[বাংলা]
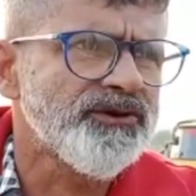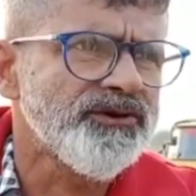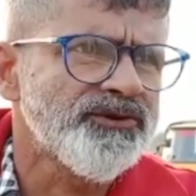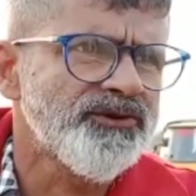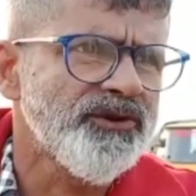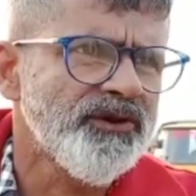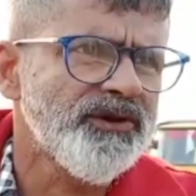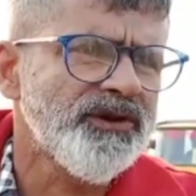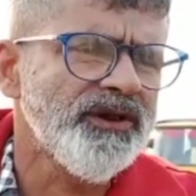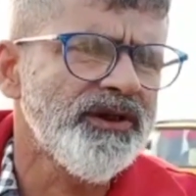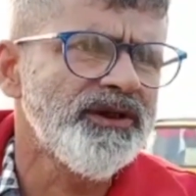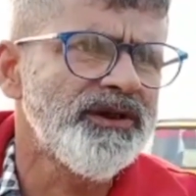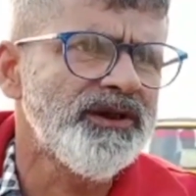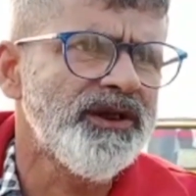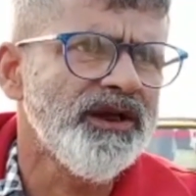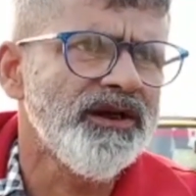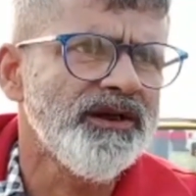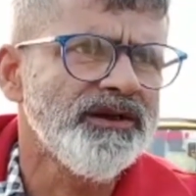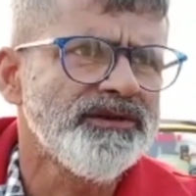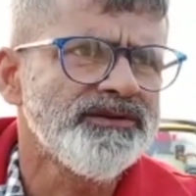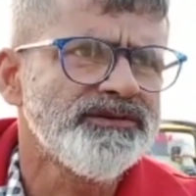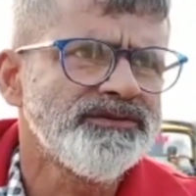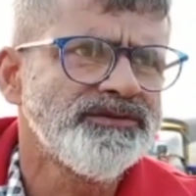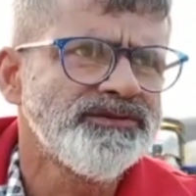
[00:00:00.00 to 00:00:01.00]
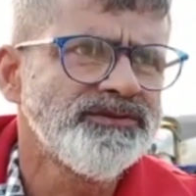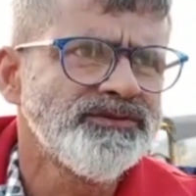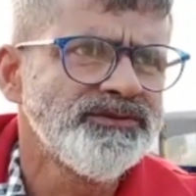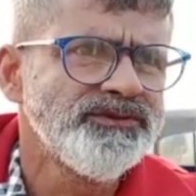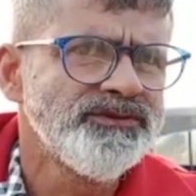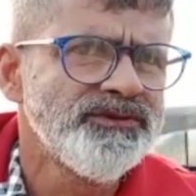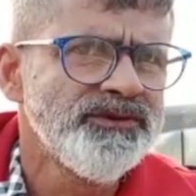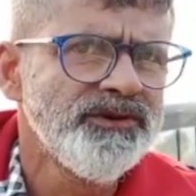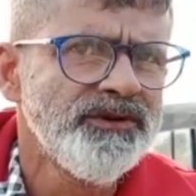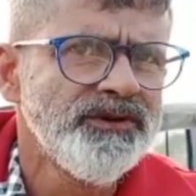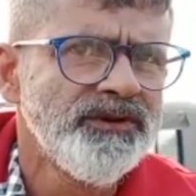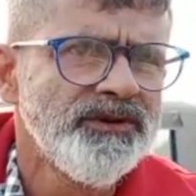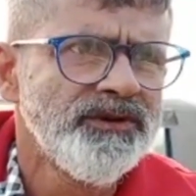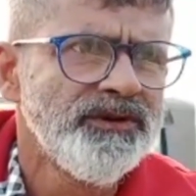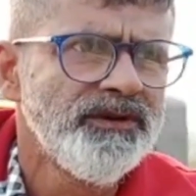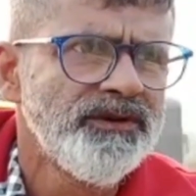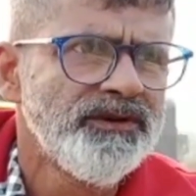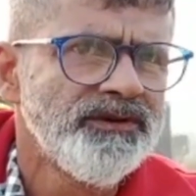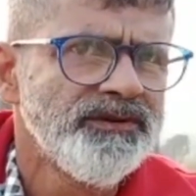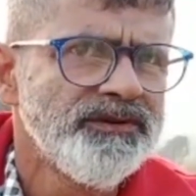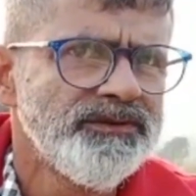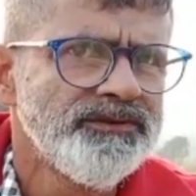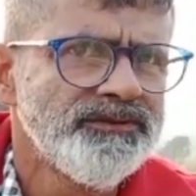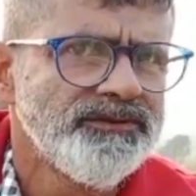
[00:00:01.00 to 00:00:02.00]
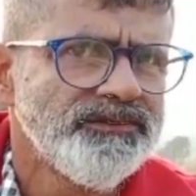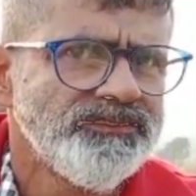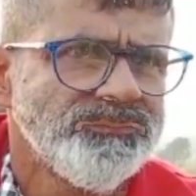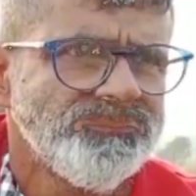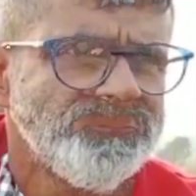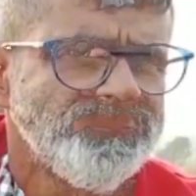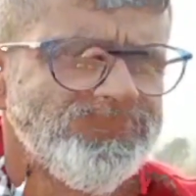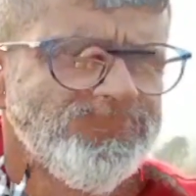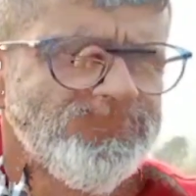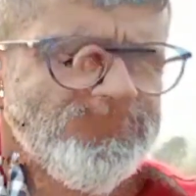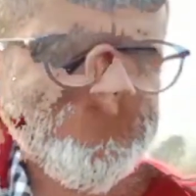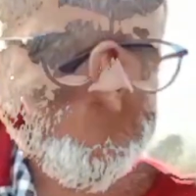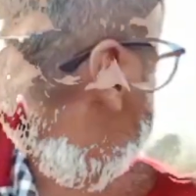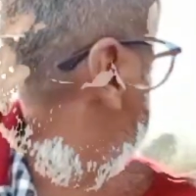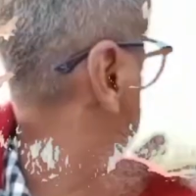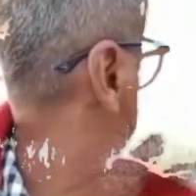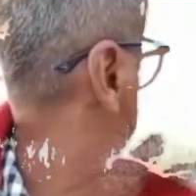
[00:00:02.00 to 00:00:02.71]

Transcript: হচ্ছে তো সরকারের টাকা একটা